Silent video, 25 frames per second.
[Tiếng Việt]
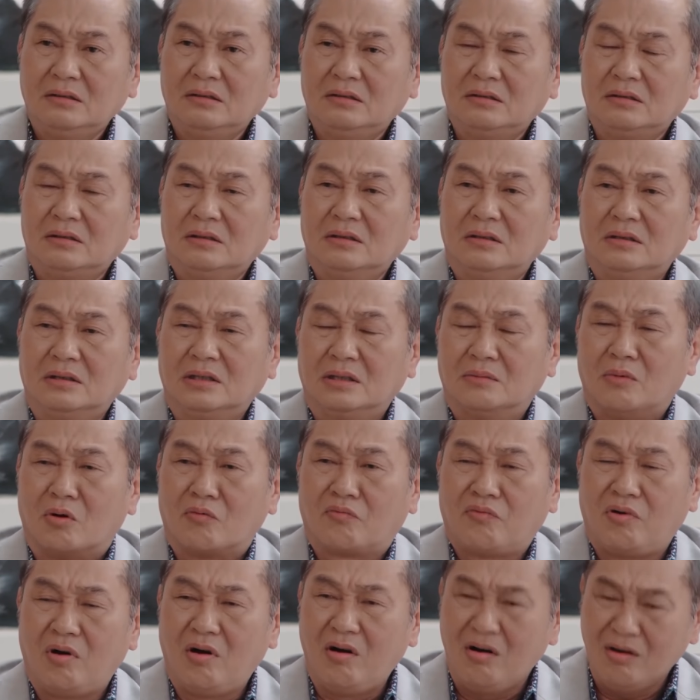Đường đường là
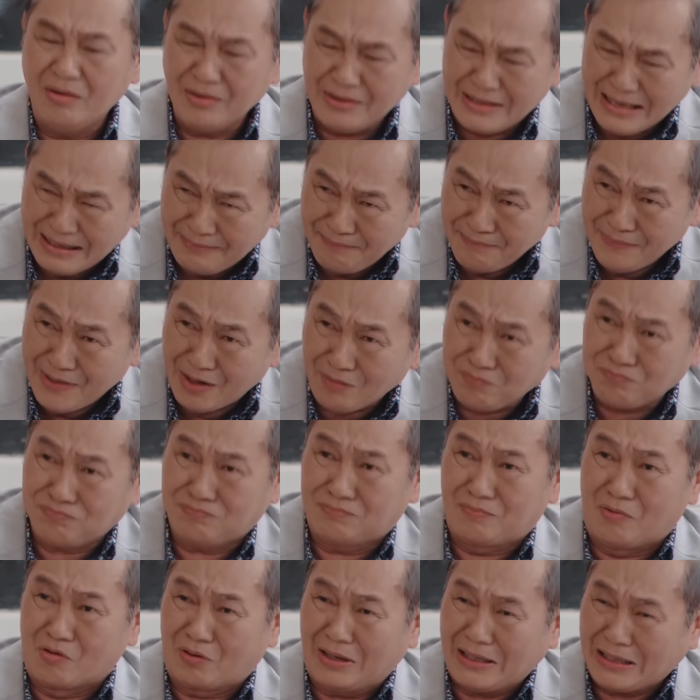một phó giám đốc
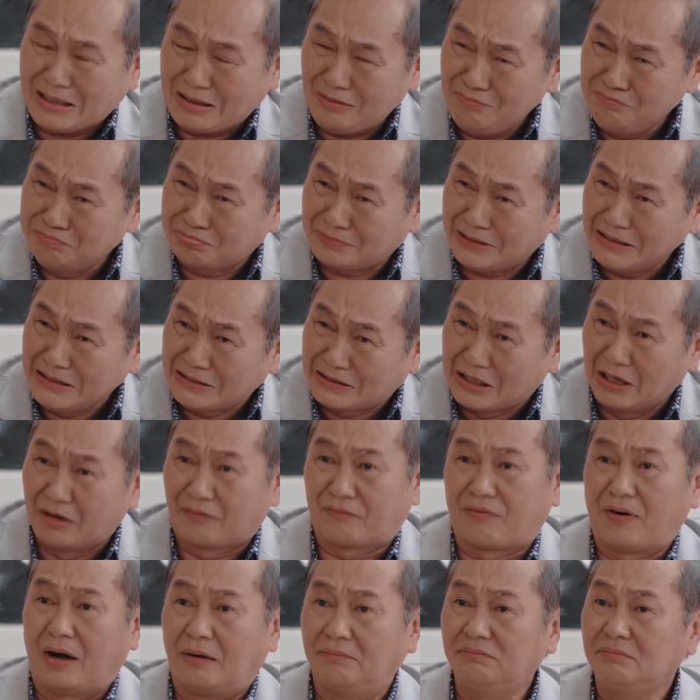một cái công ty
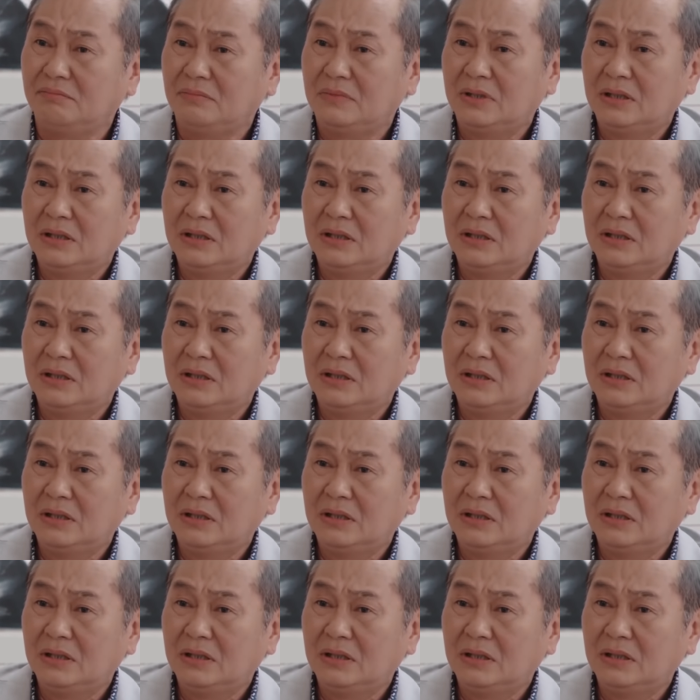thực phẩm